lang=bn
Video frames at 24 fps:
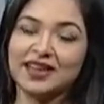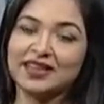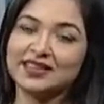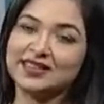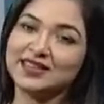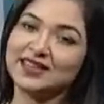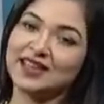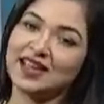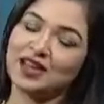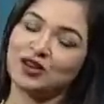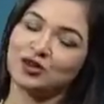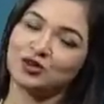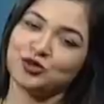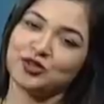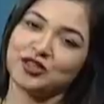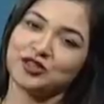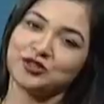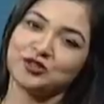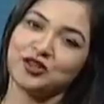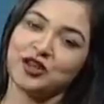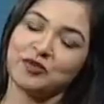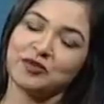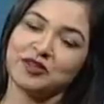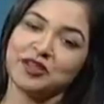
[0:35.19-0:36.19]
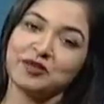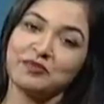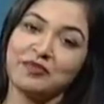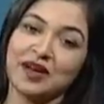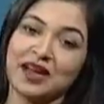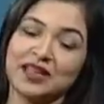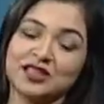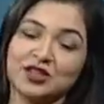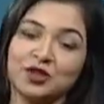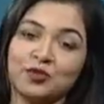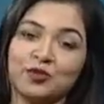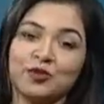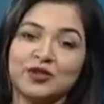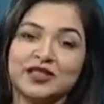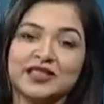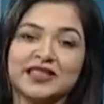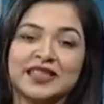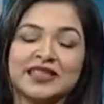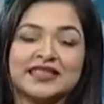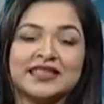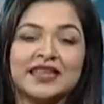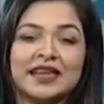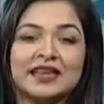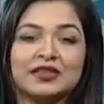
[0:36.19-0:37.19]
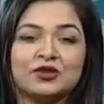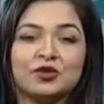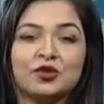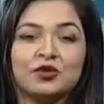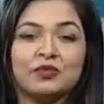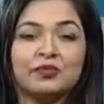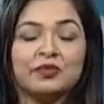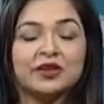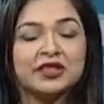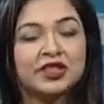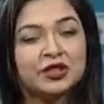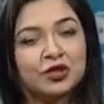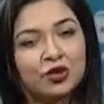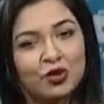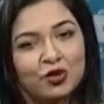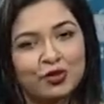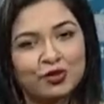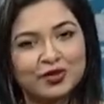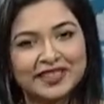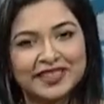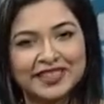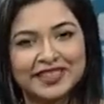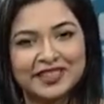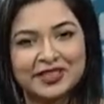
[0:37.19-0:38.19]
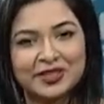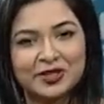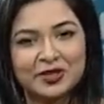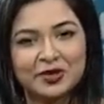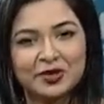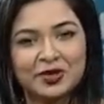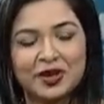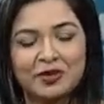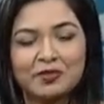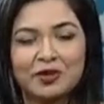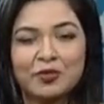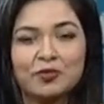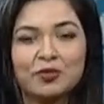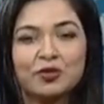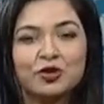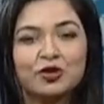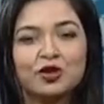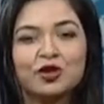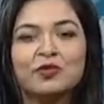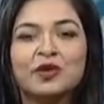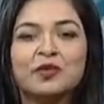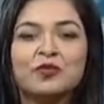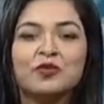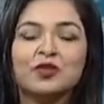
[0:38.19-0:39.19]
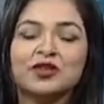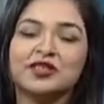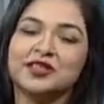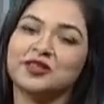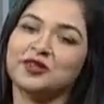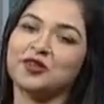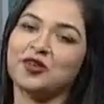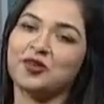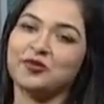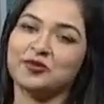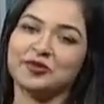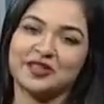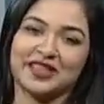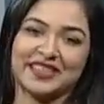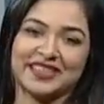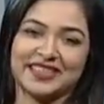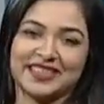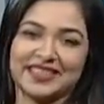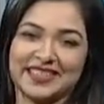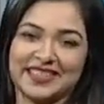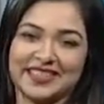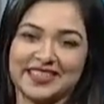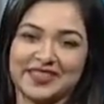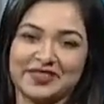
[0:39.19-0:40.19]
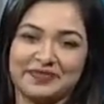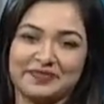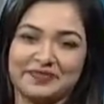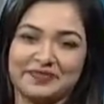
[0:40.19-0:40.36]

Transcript: এটি নিয়ে আলোচনার জন্য আমাদের মাঝে উপস্থিত আছেন একজন বিশেষজ্ঞ চিকিৎসক আমরা প্রথমেই পরিচিত হব তার সাথে